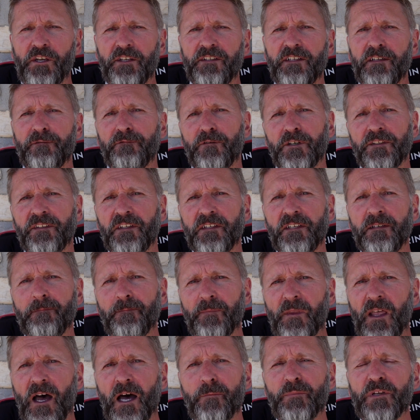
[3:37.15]
a été votée
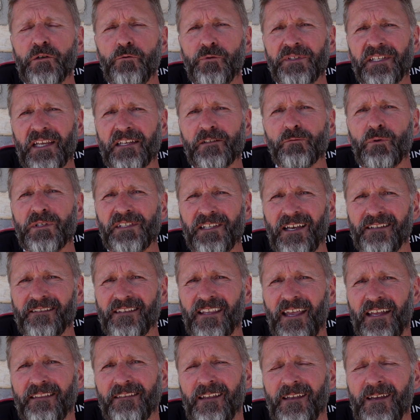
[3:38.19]
en
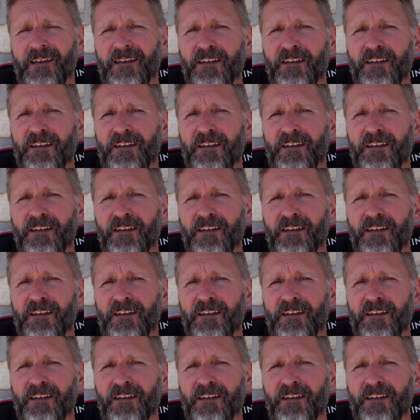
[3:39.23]
1864